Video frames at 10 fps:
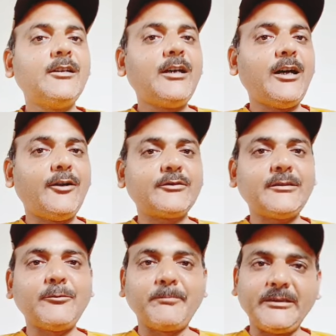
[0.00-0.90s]
और
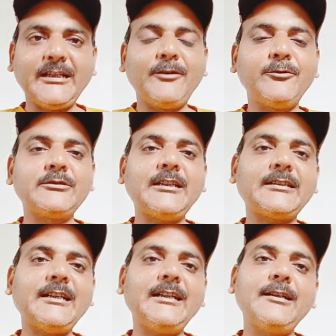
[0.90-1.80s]
जब वो पिता हो
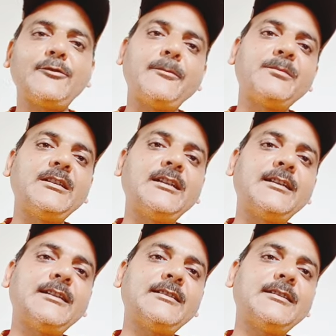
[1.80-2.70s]
जाता है तो अपने
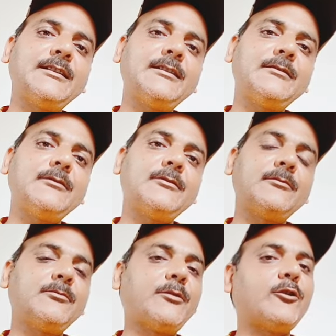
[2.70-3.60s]
लड़के से
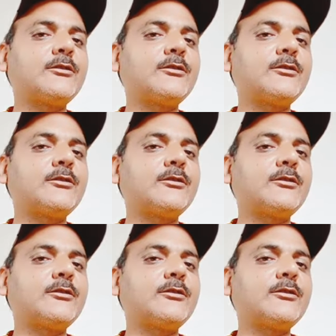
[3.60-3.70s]
बहुत